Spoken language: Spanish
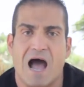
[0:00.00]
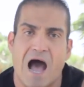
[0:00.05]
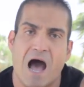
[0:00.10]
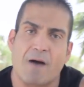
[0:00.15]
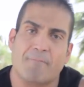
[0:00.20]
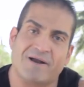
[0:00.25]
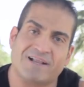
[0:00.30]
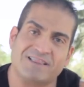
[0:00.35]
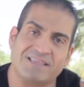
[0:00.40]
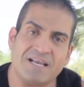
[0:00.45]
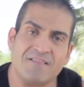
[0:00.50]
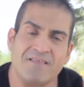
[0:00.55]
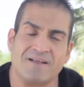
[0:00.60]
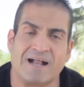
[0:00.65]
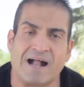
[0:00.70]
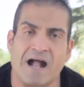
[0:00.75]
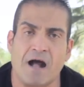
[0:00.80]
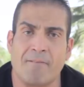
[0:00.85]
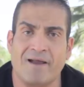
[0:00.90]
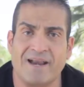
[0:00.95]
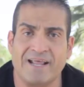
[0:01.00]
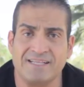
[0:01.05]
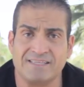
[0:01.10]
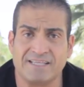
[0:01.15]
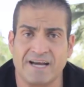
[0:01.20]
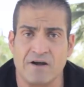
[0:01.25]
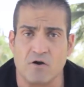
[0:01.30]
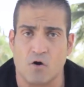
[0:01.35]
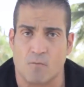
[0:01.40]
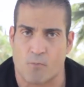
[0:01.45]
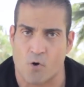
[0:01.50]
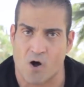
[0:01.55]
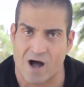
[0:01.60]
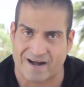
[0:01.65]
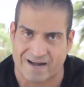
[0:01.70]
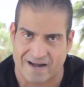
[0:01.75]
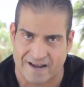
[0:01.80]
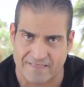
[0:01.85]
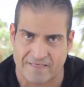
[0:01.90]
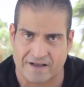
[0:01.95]
A partir de que acaba el entreno, pues
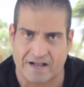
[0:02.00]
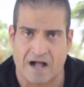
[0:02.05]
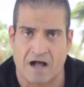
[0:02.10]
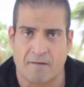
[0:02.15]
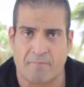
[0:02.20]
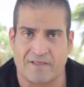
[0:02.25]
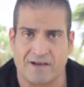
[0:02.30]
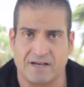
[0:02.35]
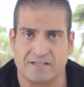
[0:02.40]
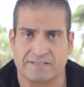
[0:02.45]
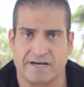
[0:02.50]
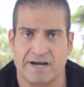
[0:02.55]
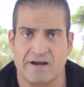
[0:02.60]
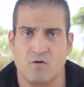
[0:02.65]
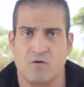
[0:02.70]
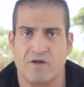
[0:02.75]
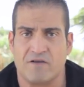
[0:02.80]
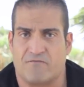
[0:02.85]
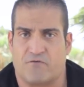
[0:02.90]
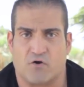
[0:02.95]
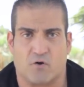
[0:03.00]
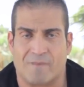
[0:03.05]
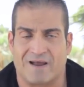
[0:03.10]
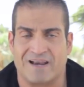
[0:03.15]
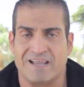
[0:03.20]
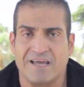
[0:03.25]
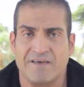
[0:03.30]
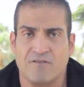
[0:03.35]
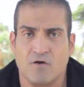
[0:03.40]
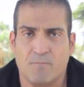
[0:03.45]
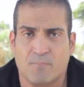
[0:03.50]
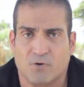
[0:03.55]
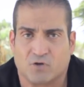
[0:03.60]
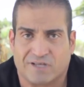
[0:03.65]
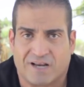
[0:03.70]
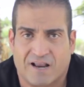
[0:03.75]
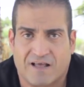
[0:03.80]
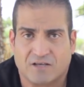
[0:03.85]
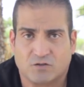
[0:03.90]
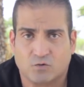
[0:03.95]
a raíz de que acaba el entreno, en forma líquida, en
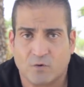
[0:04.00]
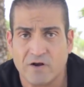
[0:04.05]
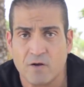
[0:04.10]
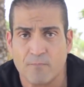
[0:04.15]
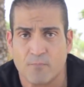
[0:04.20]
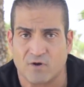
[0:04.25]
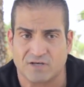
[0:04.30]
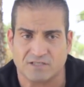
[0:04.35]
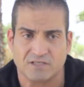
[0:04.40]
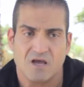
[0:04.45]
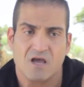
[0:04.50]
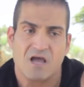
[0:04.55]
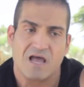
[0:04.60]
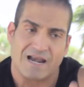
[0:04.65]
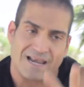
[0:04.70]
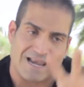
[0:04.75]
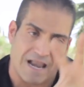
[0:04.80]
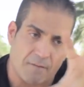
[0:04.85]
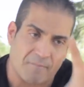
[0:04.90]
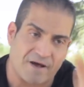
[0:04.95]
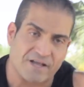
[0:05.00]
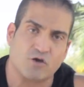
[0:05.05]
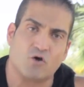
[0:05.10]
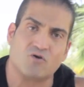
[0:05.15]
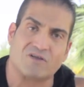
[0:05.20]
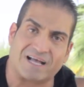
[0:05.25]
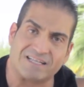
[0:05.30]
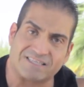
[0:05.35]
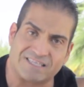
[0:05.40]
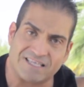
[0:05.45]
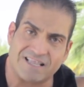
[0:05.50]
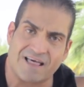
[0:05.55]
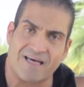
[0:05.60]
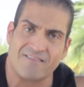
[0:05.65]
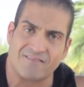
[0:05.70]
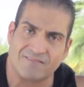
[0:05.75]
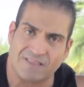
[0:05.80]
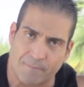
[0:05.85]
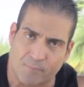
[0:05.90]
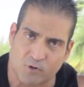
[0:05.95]
proteína del suero, pues la mayor
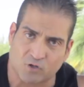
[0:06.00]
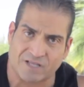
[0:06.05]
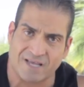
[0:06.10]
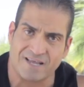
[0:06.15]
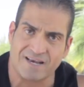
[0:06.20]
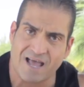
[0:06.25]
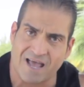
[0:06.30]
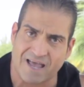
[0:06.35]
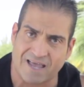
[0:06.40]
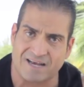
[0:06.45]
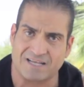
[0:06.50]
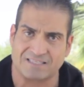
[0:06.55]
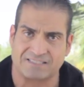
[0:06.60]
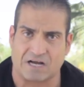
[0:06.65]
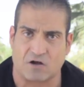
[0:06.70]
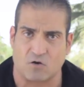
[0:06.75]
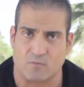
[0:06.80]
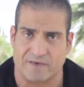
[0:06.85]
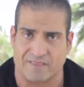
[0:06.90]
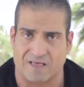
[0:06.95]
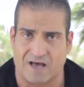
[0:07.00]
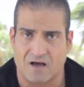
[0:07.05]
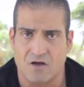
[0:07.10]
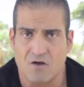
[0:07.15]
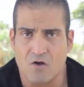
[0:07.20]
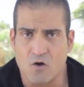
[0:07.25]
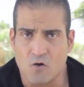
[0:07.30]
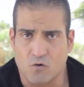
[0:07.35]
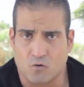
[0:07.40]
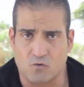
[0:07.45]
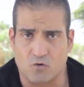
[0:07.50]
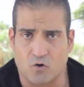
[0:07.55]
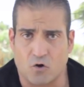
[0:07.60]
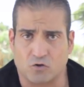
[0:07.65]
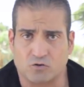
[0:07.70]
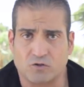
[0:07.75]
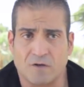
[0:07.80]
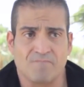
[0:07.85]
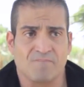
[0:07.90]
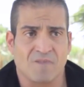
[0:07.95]
cantidad de proteína en esa comida.
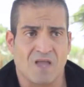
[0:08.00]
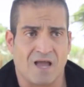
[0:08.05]
Unos